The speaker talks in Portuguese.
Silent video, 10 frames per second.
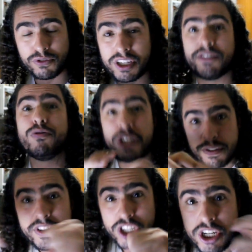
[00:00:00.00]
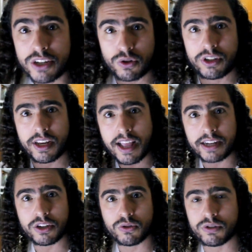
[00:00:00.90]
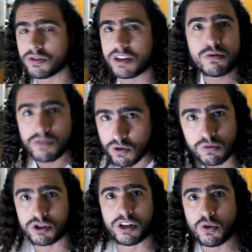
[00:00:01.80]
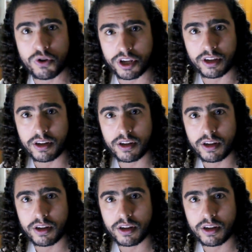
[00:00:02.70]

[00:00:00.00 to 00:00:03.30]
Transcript: Vocês vão dividir a sociedade em dois, vocês não vão conseguir unir.